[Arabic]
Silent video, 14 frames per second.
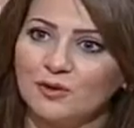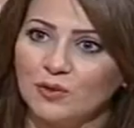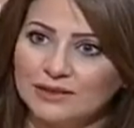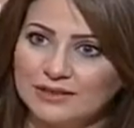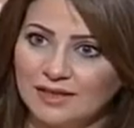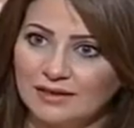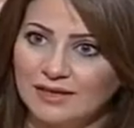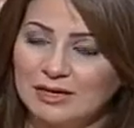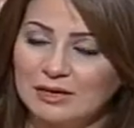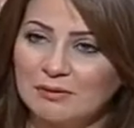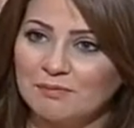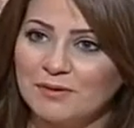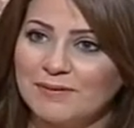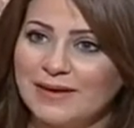في الوتر
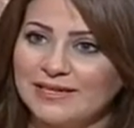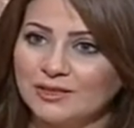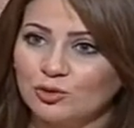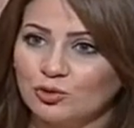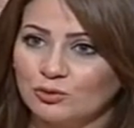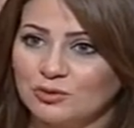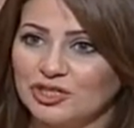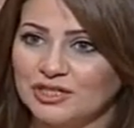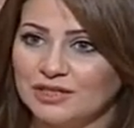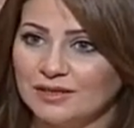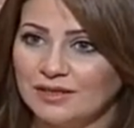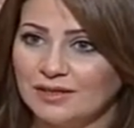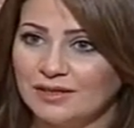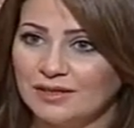بيبقى ليه تون مش
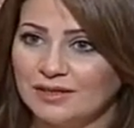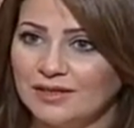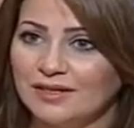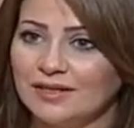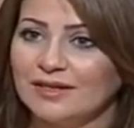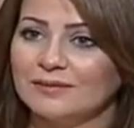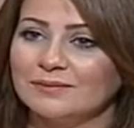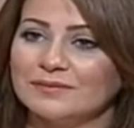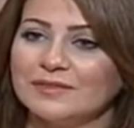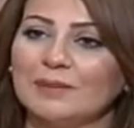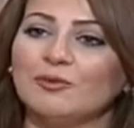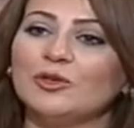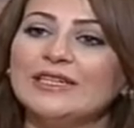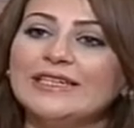كده؟
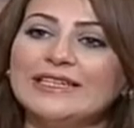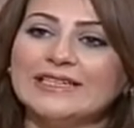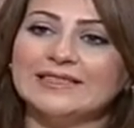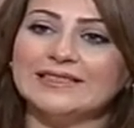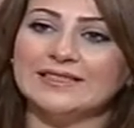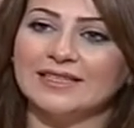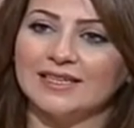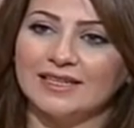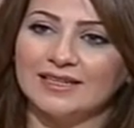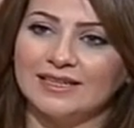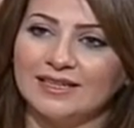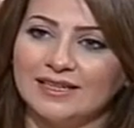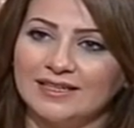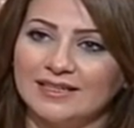طب قولي لي انت ال
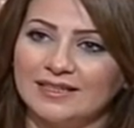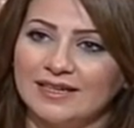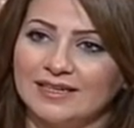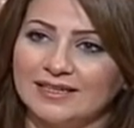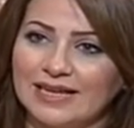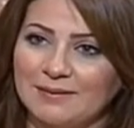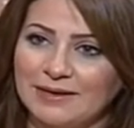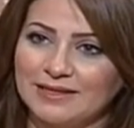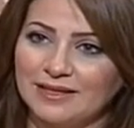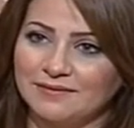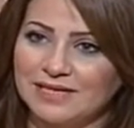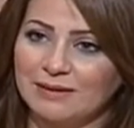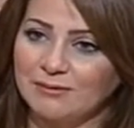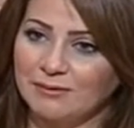ال ال الكمان
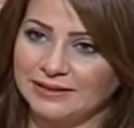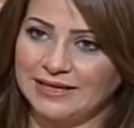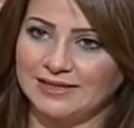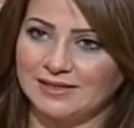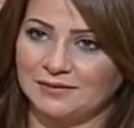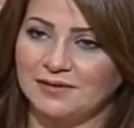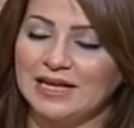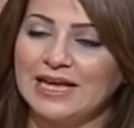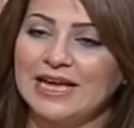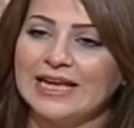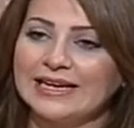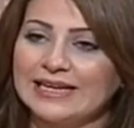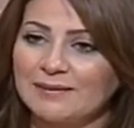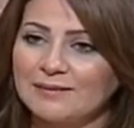نفسها قبل ما نعزف
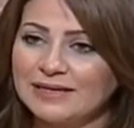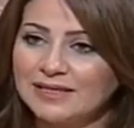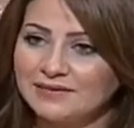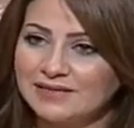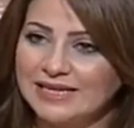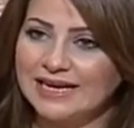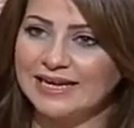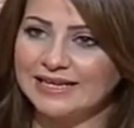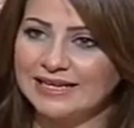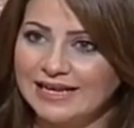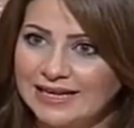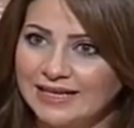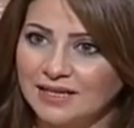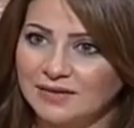الكمان نفسها
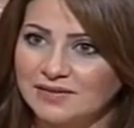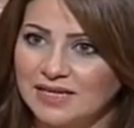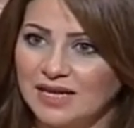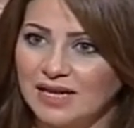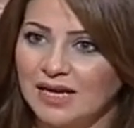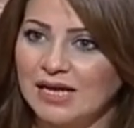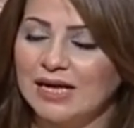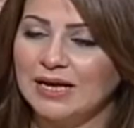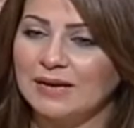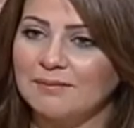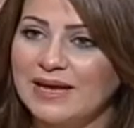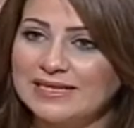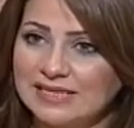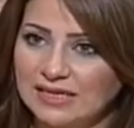الاله نفسها
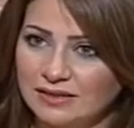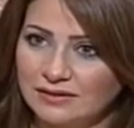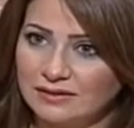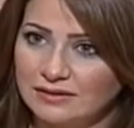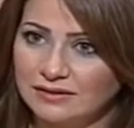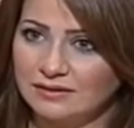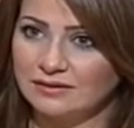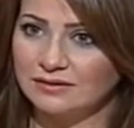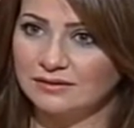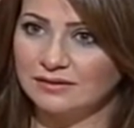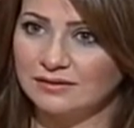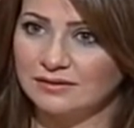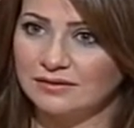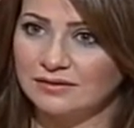مقاسات؟
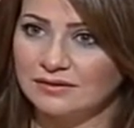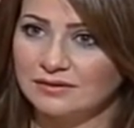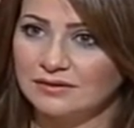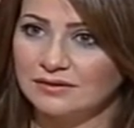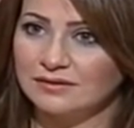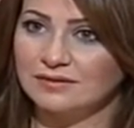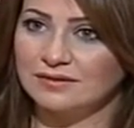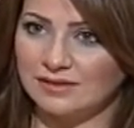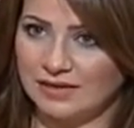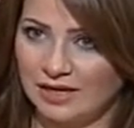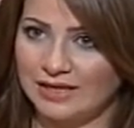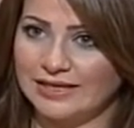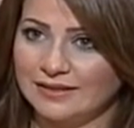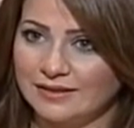اه
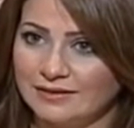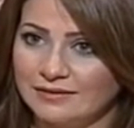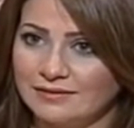صح يعني كده؟